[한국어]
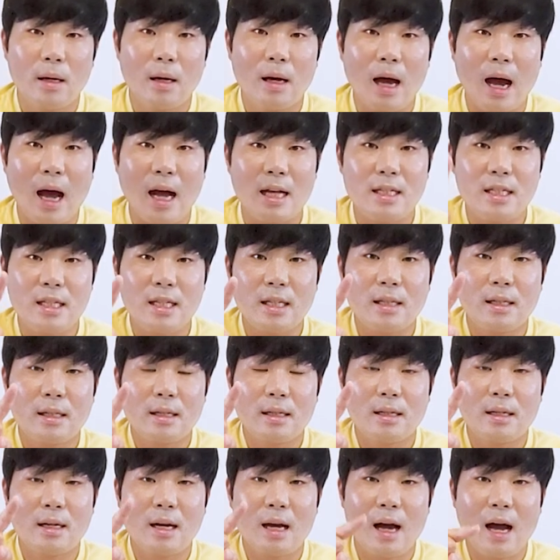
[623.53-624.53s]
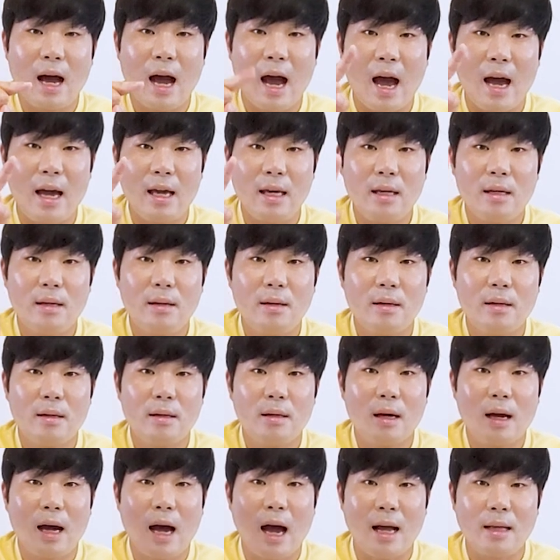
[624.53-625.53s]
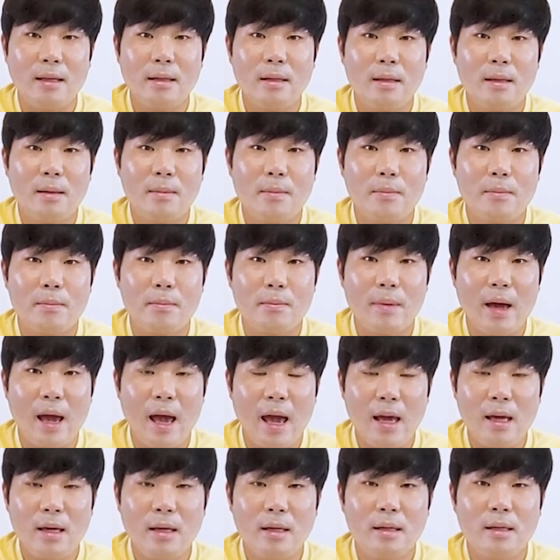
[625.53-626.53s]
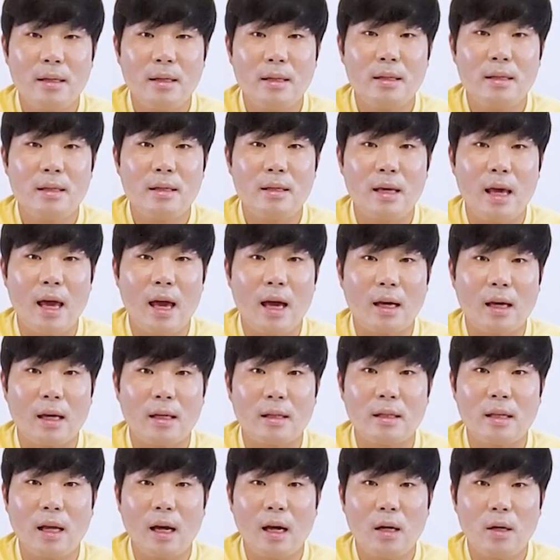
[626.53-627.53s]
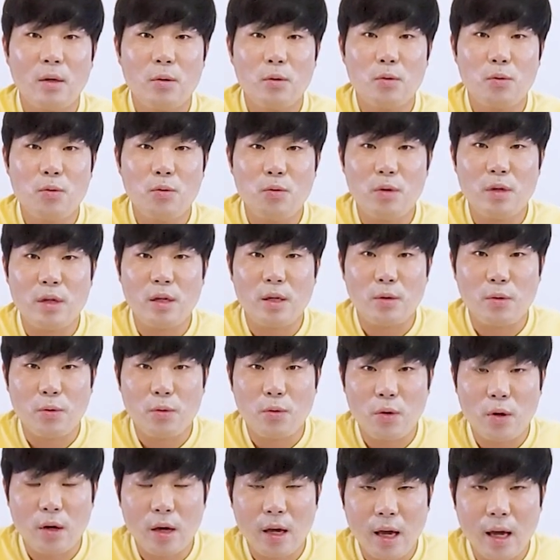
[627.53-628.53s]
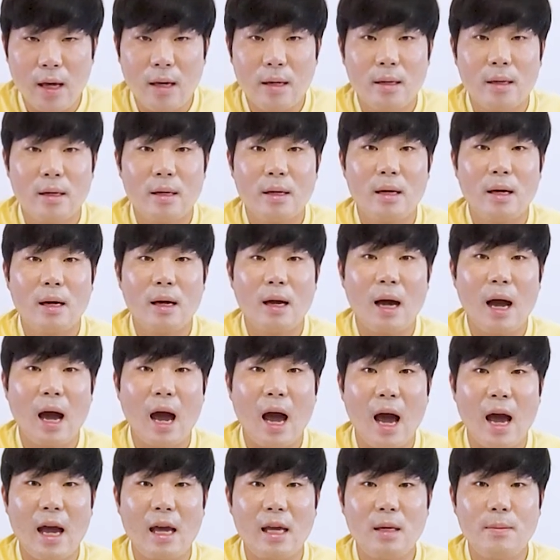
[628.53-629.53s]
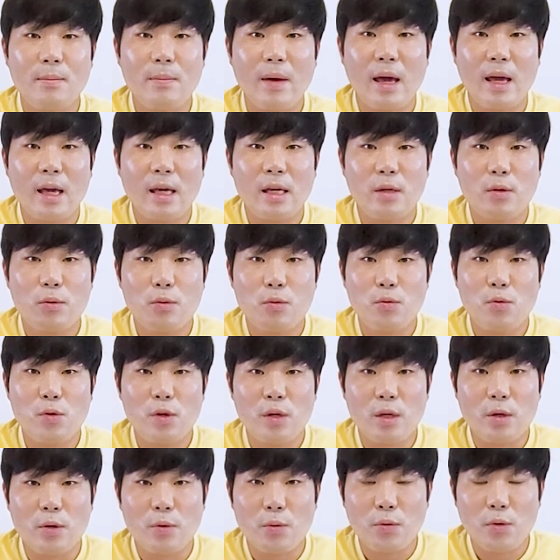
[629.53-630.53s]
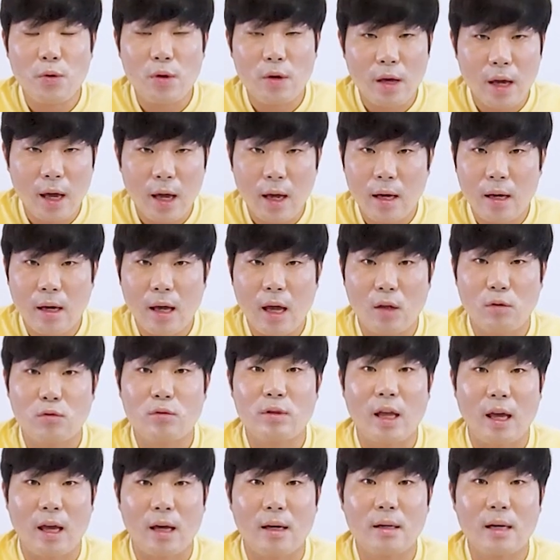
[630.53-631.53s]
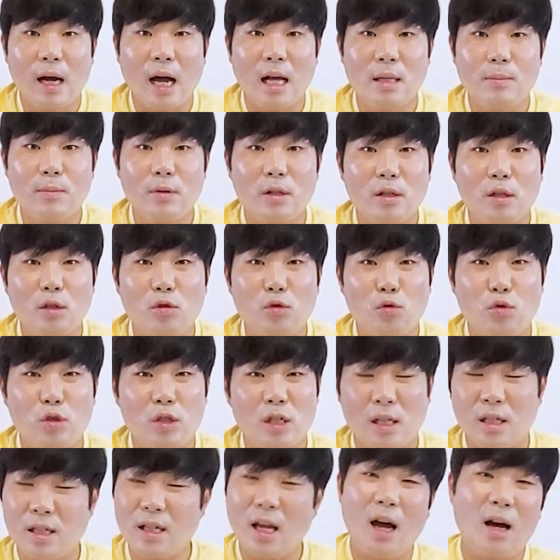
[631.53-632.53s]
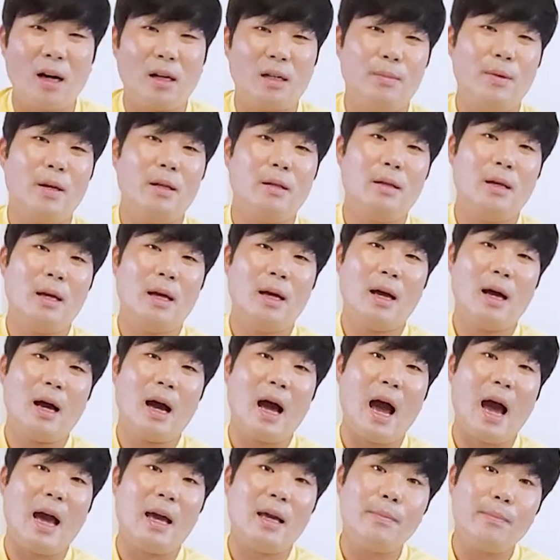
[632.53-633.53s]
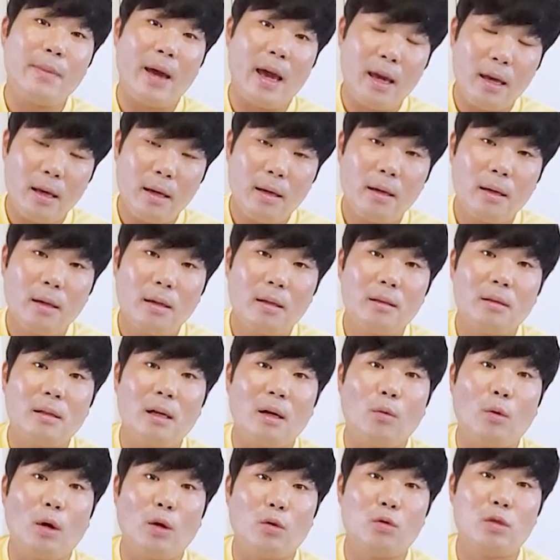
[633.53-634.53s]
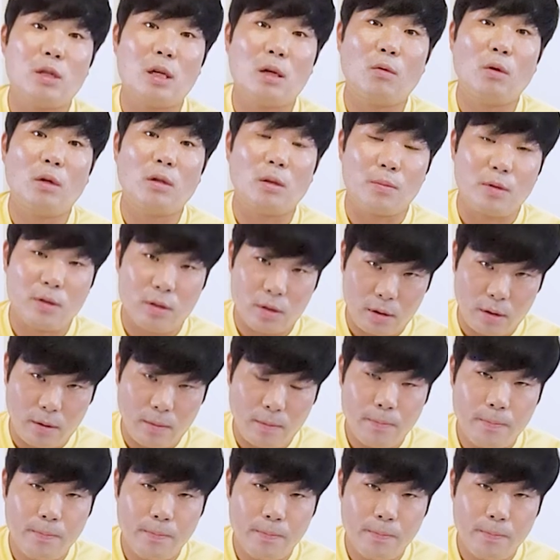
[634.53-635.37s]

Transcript: 아직 하이 안 메이 예약했다 위위에 하이 메이 위위에 해도 돼 아니면 그것도 귀찮다 그러면 하이 메이 라고 해도 상관없어